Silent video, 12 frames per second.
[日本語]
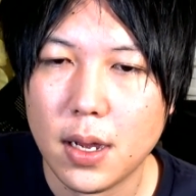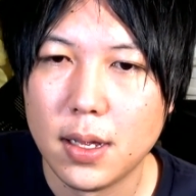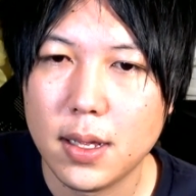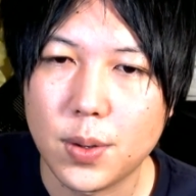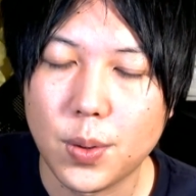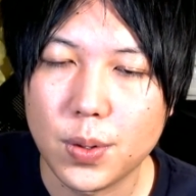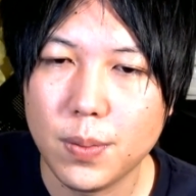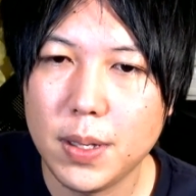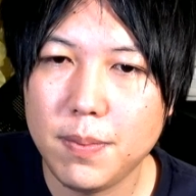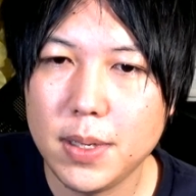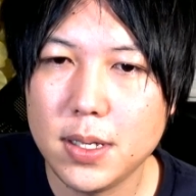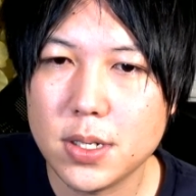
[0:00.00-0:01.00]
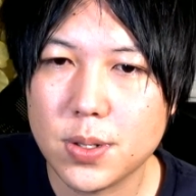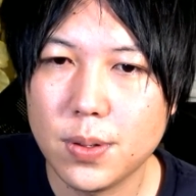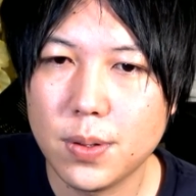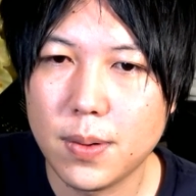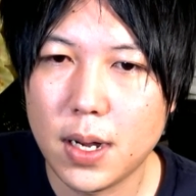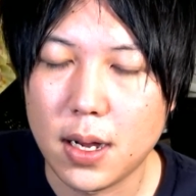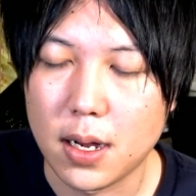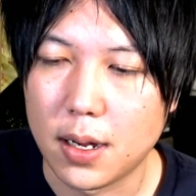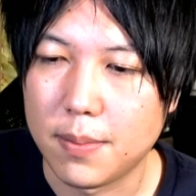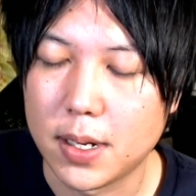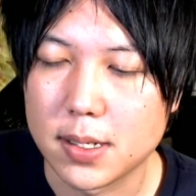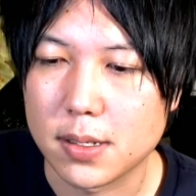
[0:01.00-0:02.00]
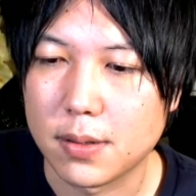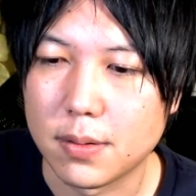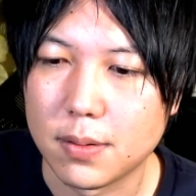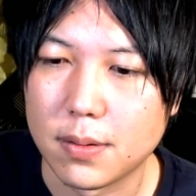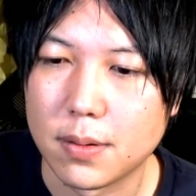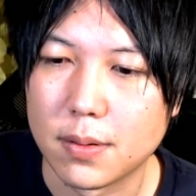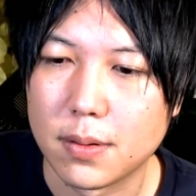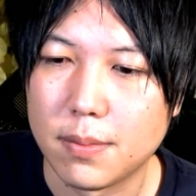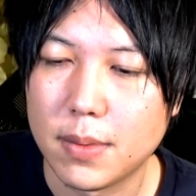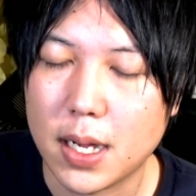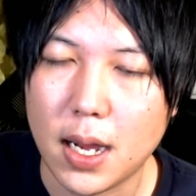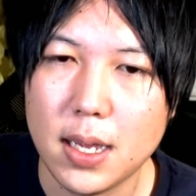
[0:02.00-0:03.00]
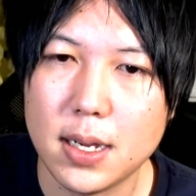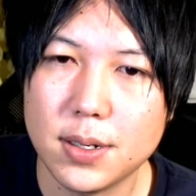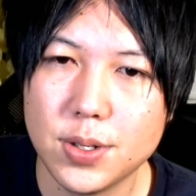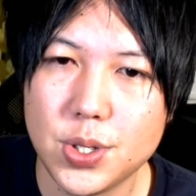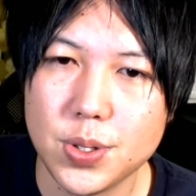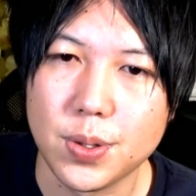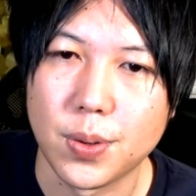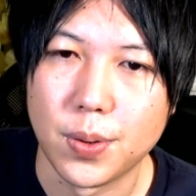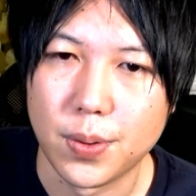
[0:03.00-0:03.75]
で、国民民主党は、まあその、まあ改革中道